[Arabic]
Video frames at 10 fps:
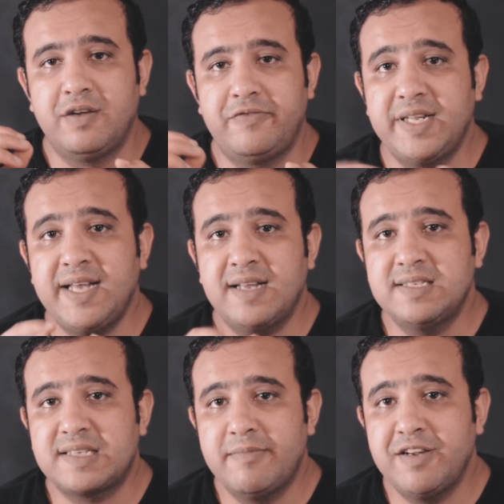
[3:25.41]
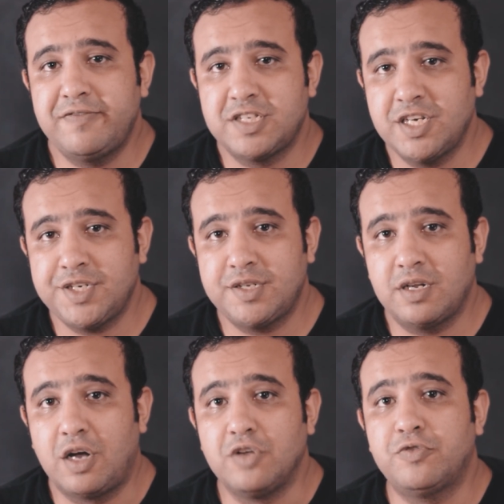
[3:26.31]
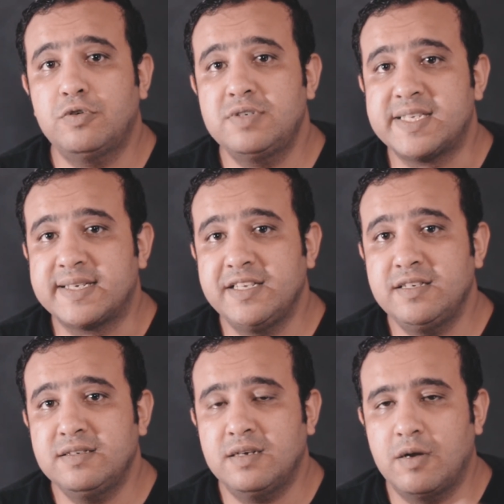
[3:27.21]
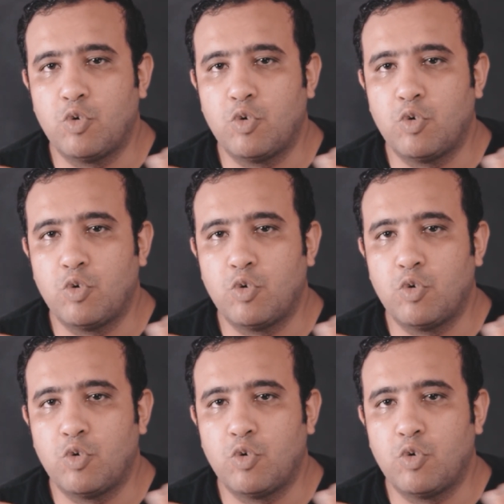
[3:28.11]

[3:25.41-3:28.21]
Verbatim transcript: في تحديث كمان في شاشة الآيفون 13